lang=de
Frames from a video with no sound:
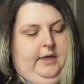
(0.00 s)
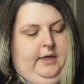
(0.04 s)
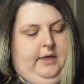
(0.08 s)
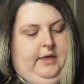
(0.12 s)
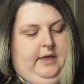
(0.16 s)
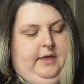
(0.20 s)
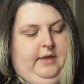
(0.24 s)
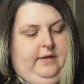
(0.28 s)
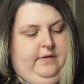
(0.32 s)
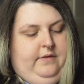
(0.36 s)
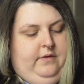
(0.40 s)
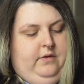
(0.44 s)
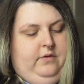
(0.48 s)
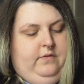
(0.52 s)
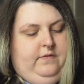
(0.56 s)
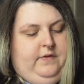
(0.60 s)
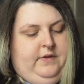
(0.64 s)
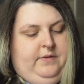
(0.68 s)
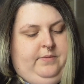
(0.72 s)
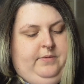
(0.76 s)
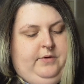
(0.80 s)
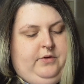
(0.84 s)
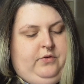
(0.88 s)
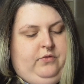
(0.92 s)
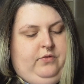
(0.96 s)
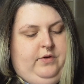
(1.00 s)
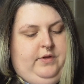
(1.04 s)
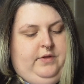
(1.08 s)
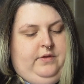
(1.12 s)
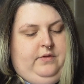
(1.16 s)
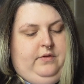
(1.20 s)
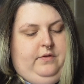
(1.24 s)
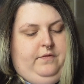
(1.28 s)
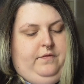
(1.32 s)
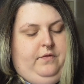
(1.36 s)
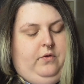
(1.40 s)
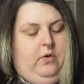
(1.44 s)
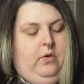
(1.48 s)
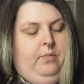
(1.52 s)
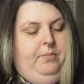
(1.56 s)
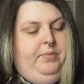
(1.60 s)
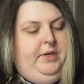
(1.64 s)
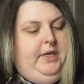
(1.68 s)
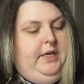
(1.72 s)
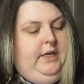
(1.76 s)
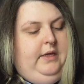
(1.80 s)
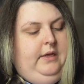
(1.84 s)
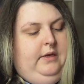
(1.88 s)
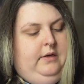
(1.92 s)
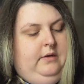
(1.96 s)
Hier ist irgendwas mit Christoph
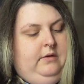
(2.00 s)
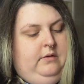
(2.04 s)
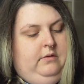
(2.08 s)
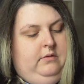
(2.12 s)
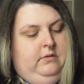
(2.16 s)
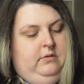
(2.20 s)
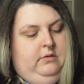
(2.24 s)
Robin.